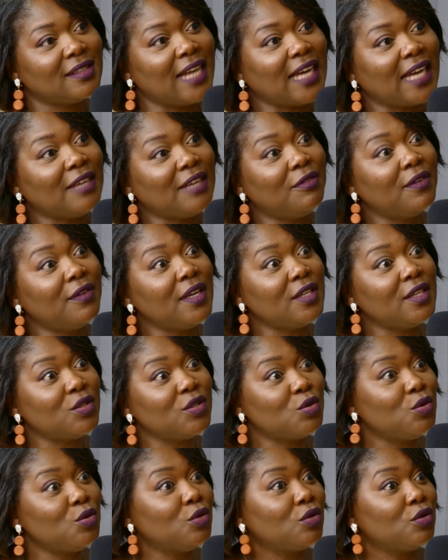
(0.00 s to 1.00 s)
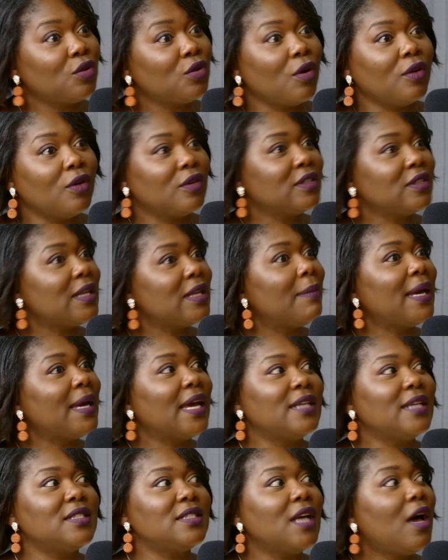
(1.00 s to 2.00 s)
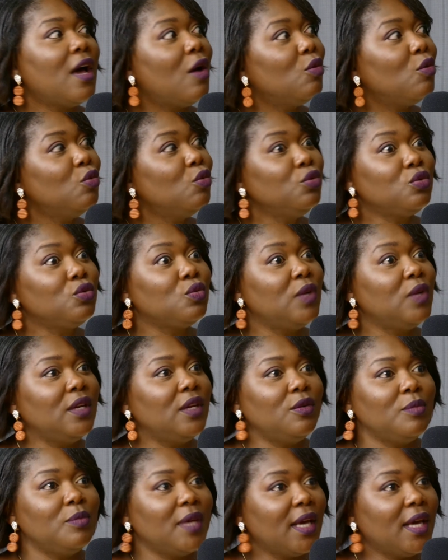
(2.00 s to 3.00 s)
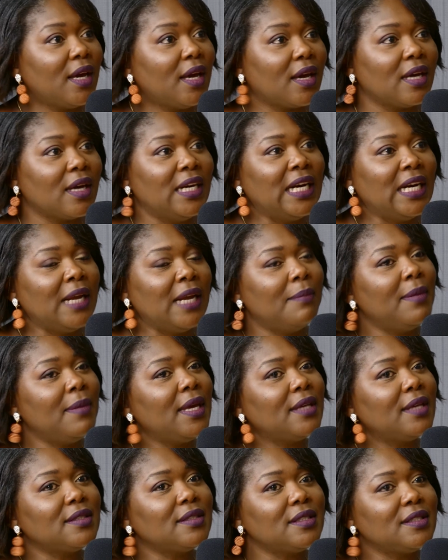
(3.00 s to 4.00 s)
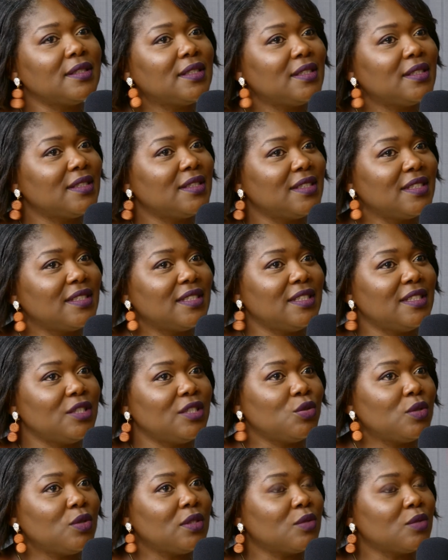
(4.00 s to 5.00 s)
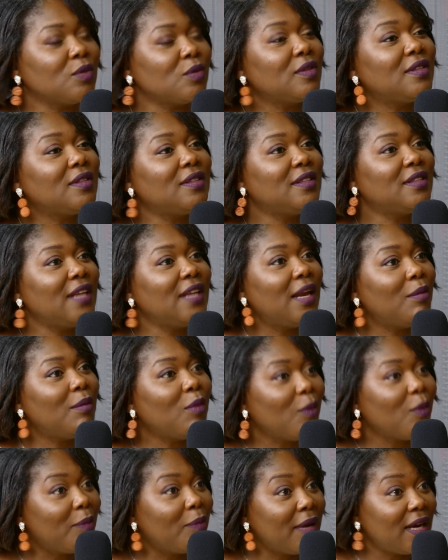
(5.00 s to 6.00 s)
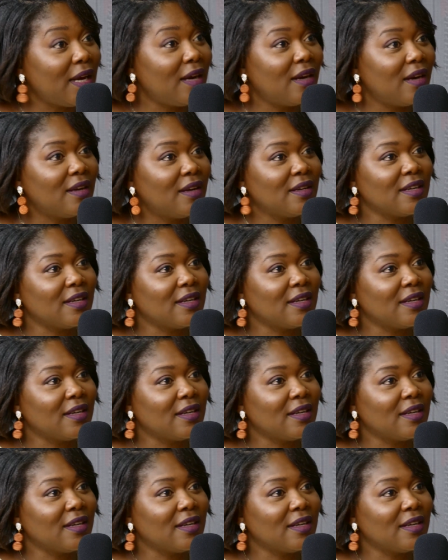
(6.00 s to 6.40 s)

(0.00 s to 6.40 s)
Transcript: d'arriver jusque dans un magasin ou sous les lumières. Mais c'est des choses qui sont tellement belles.